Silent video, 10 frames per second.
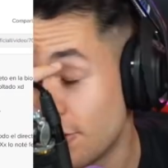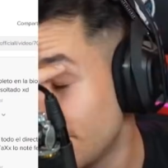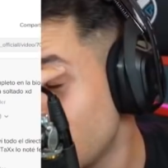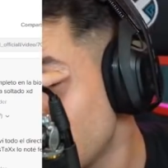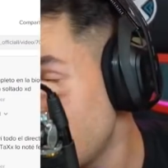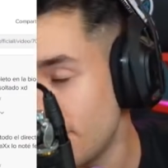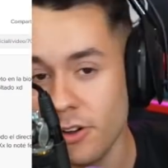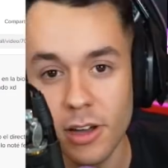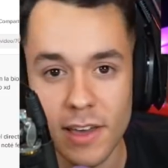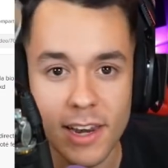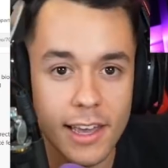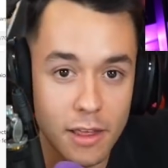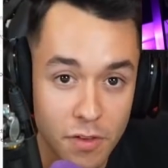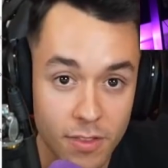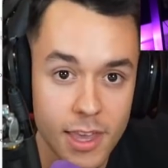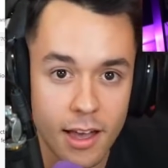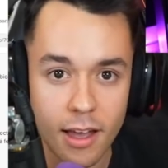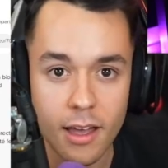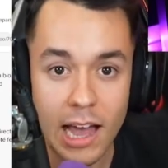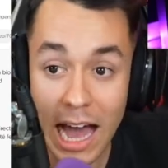Y yo hice un vídeo en el que
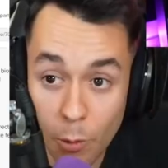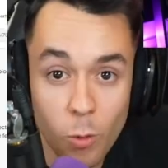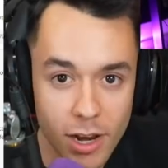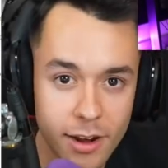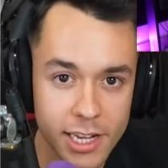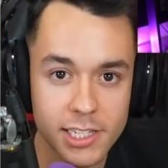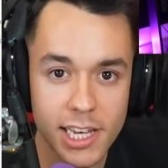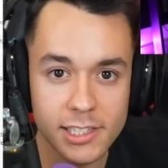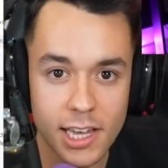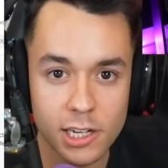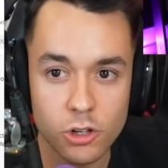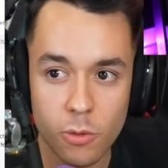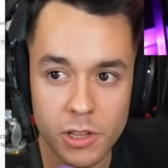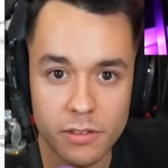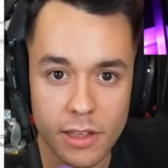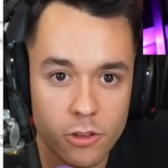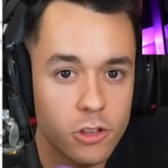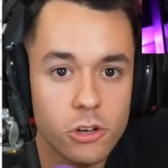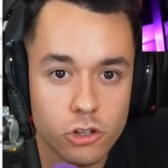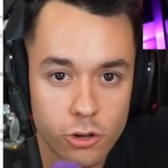defendía a Willy Rex y a Stax como
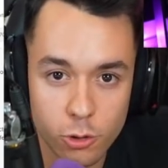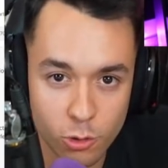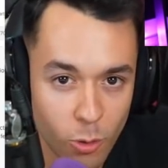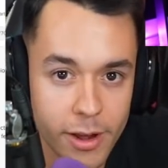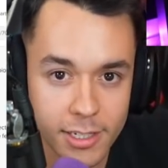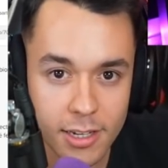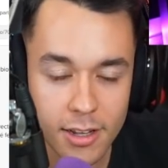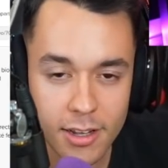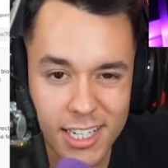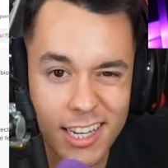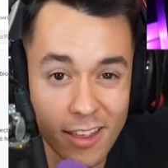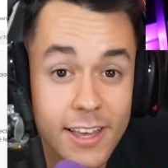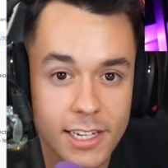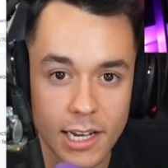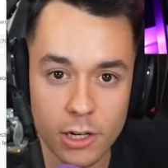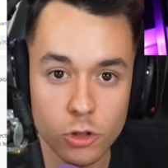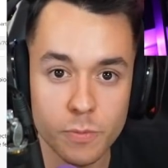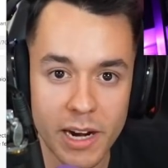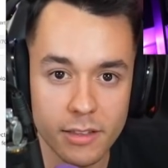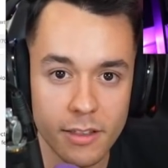diciendo, tío, son youtubers, se tienen que sacar
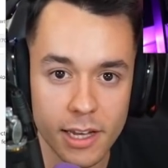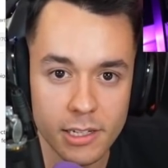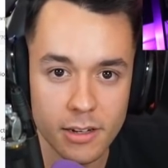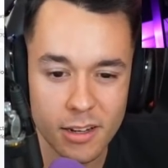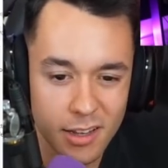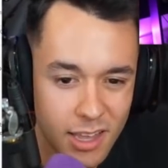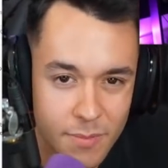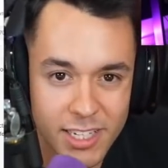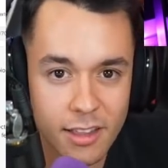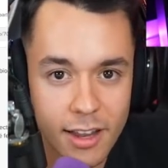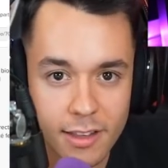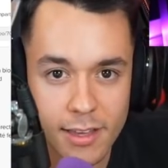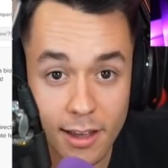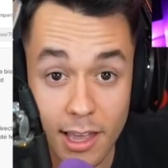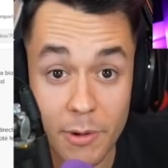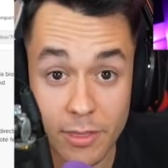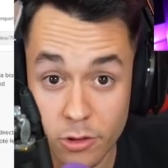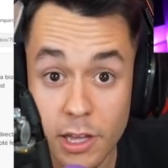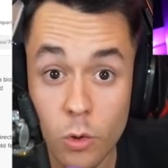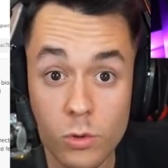sus partidas, ¿qué más te dará a ti que
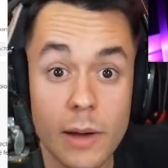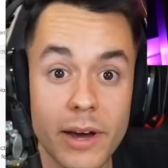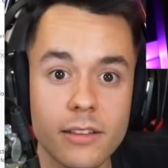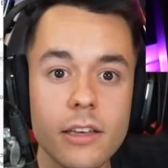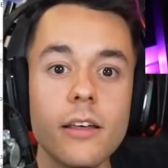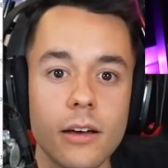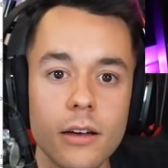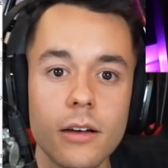abandonen una partida?